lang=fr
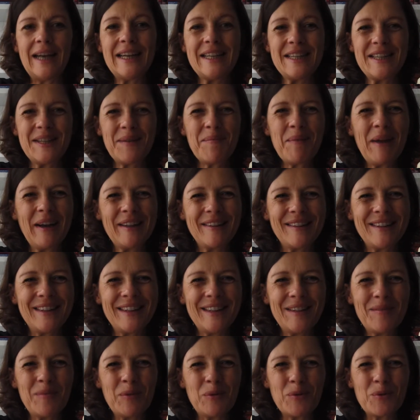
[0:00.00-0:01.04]
Allez, c'est
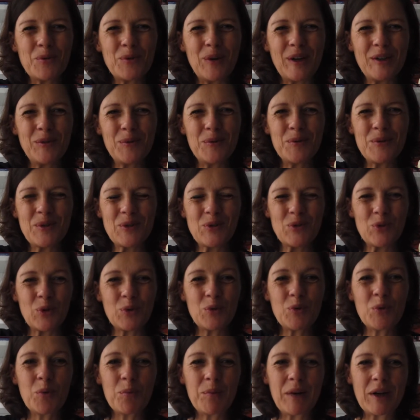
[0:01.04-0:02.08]
parti Bonjour à tous,
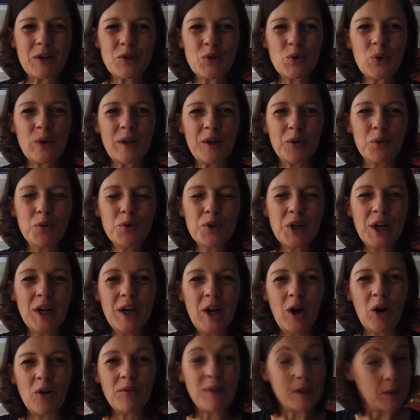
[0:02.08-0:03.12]
aujourd'hui on part sur les rouges.
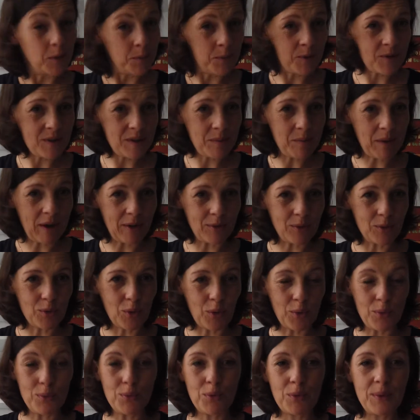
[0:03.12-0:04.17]
On va commencer par
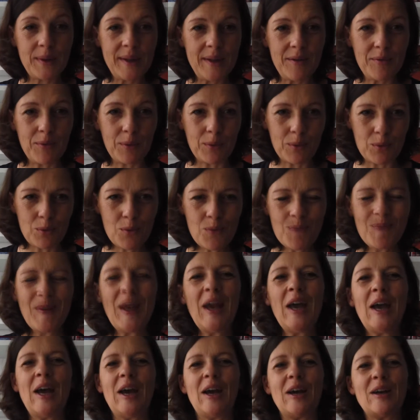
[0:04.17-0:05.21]
notre fruit défendu.
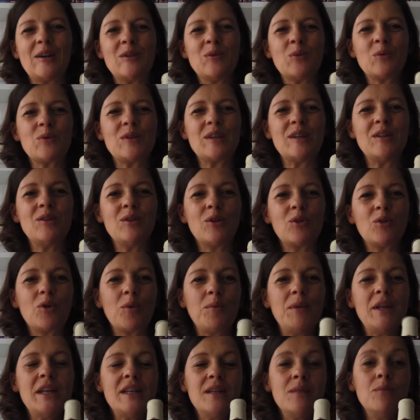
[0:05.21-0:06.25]
Euh, donc c'est notre
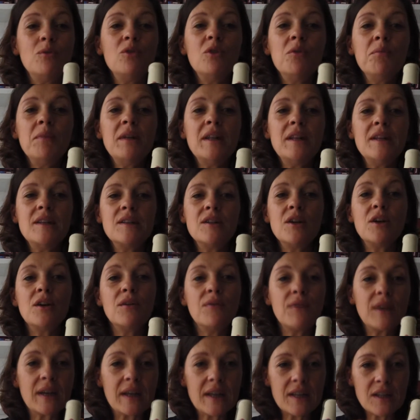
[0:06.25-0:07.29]
millésime
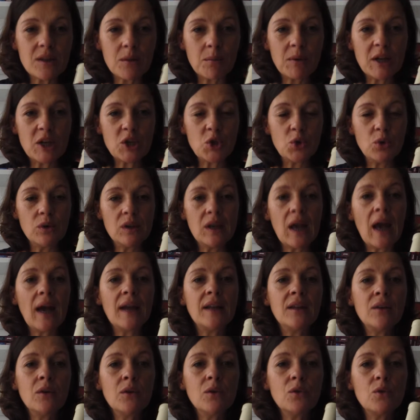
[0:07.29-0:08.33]
2019, un assemblage de
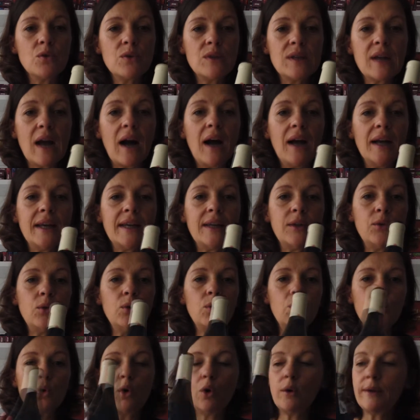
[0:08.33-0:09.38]
carignan, de syrah et de
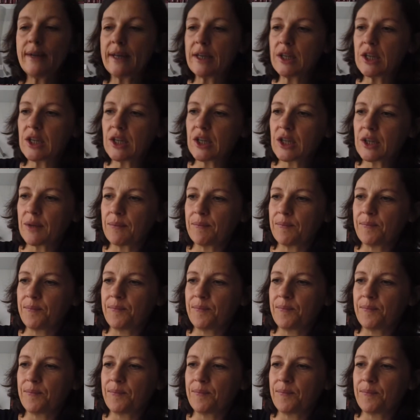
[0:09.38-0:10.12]
grenache.